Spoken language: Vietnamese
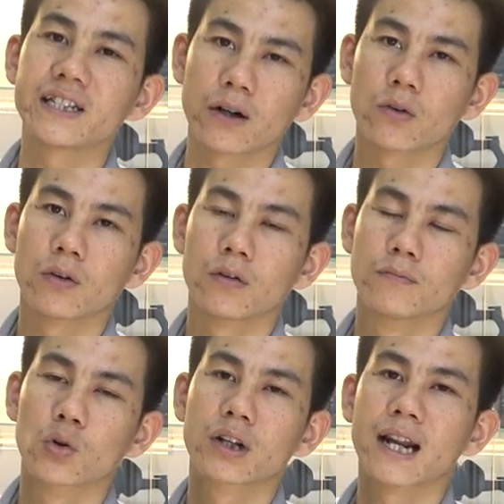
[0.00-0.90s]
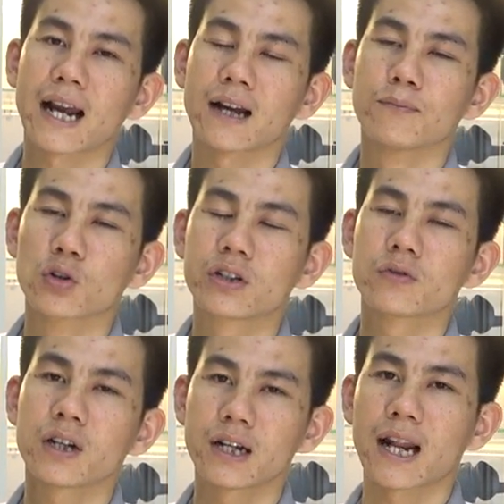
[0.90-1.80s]
triệu, một đến hai, một
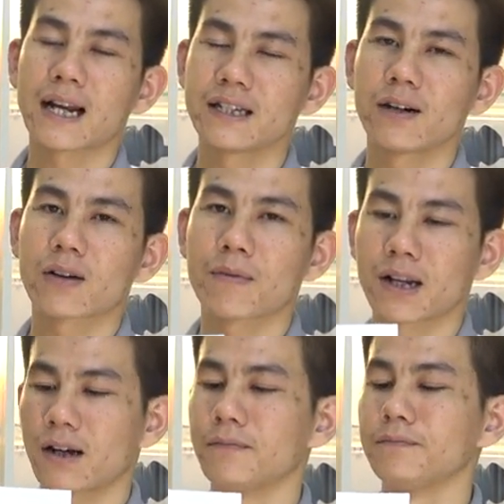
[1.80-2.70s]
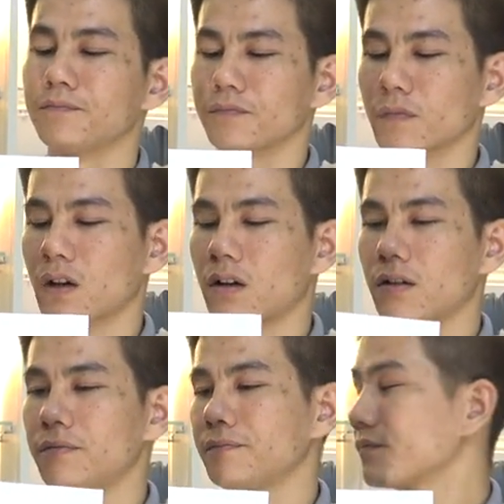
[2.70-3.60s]
triệu rưỡi đến hai triệu các bạn nhé. Đó,
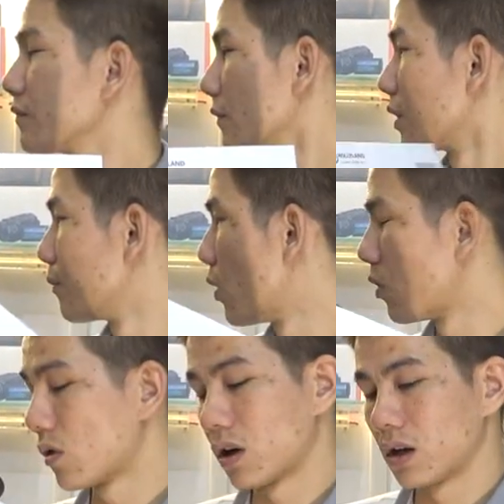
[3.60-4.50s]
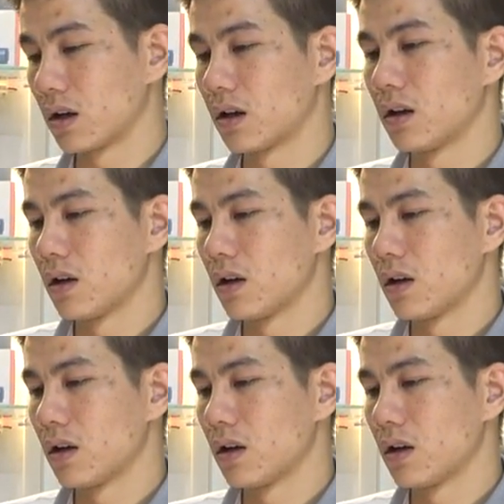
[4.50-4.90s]
bộ uh,